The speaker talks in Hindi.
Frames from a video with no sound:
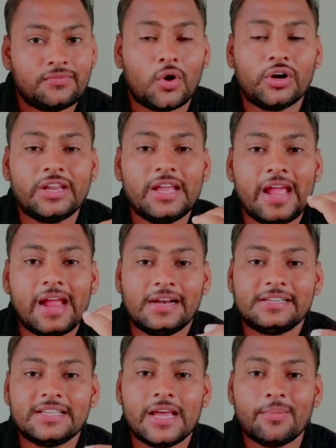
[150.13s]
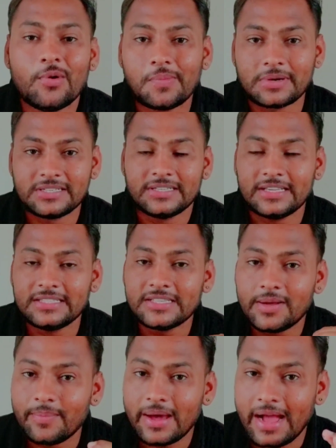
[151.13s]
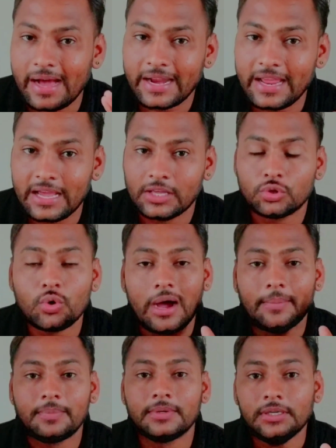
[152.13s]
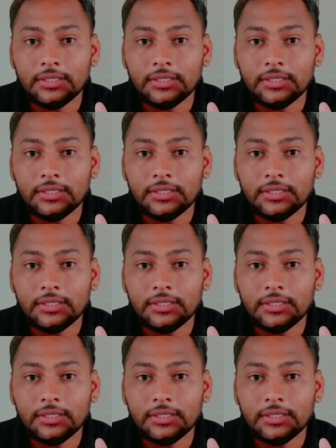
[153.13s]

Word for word: 48 से अब परसेंटेज नंबर आ रहे हैं तो आप